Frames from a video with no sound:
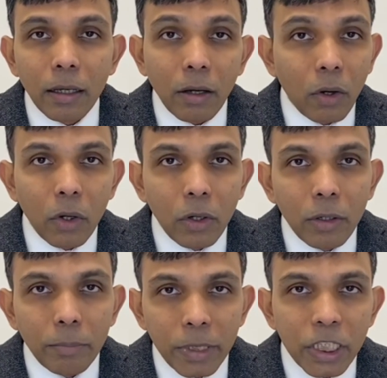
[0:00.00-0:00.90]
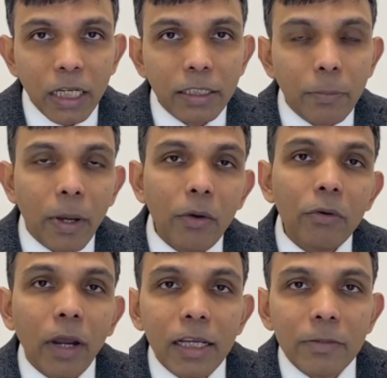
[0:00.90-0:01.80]
হলো বিশ হাজার
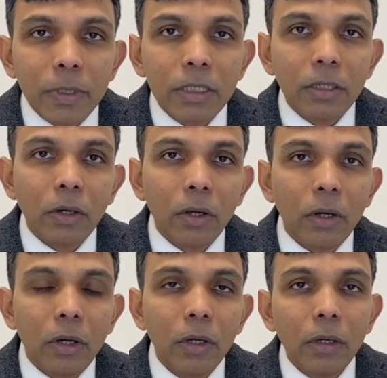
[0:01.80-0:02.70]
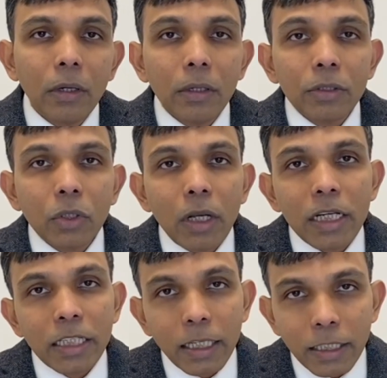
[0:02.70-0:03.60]
পাউন্ড হাজবেন্ডের হলো
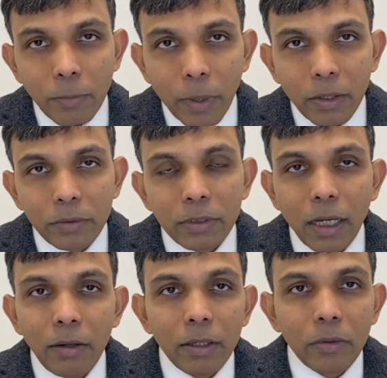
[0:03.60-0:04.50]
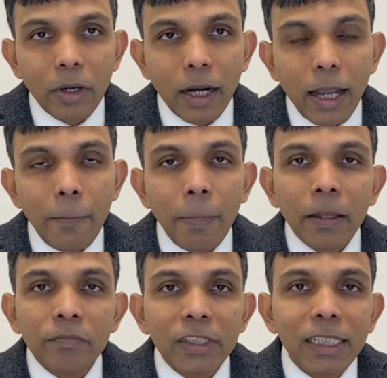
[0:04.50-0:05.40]
চল্লিশ হাজার পাউন্ড তাহলে ওনারা
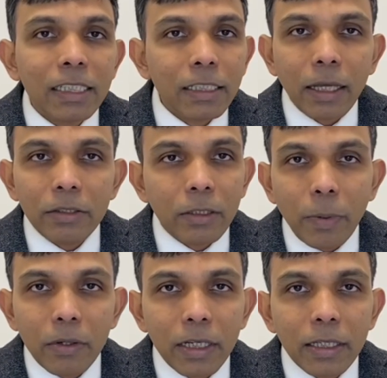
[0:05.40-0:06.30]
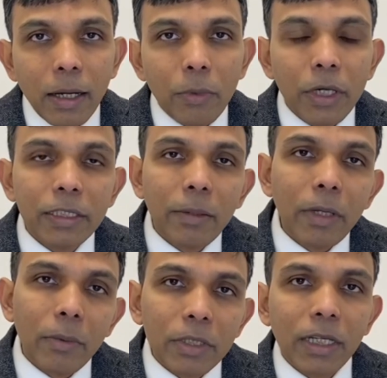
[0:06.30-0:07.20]
সিক্সটি থাউজেন্ড পাউন্ড ইনকাম হয়ে যাবে
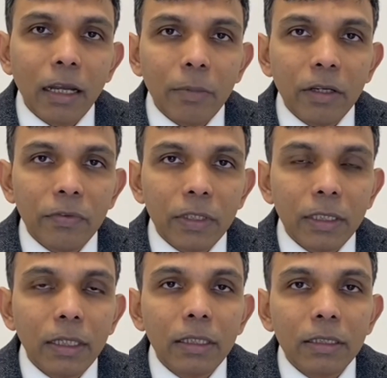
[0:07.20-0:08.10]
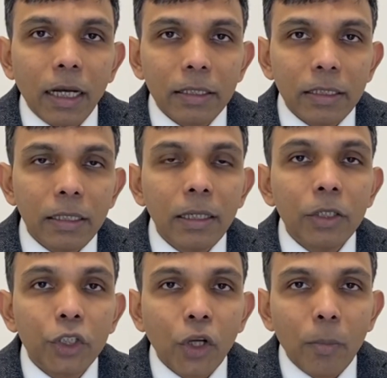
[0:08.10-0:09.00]
এবং চাইল্ড বেনিফিট চার্জের
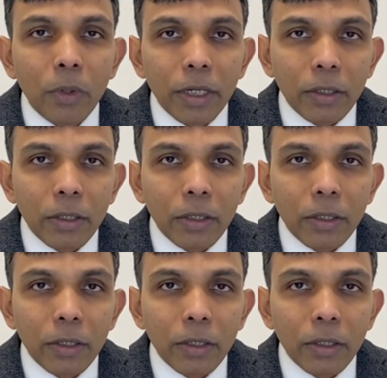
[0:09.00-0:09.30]
সম্মুখীন